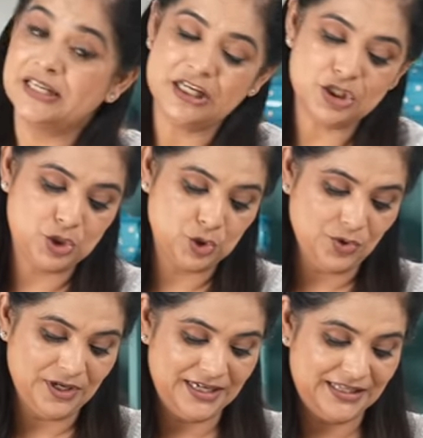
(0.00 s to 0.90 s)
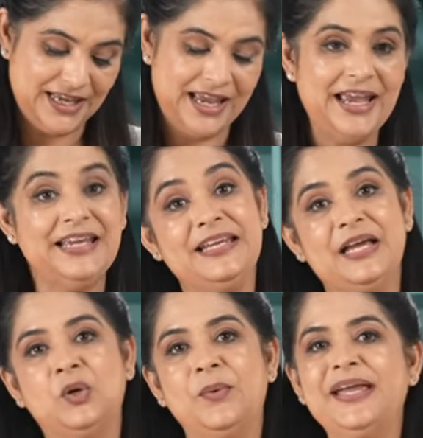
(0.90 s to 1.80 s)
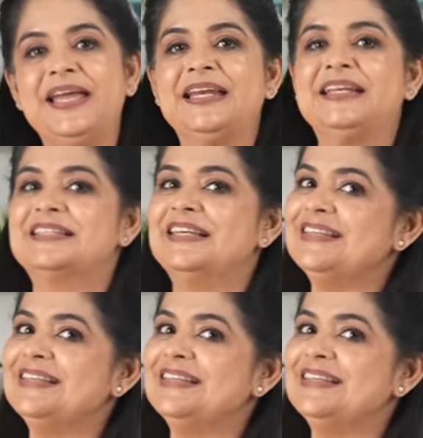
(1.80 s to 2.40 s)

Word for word: चलिए शुरू करते हैं ये क्विक एंड इजी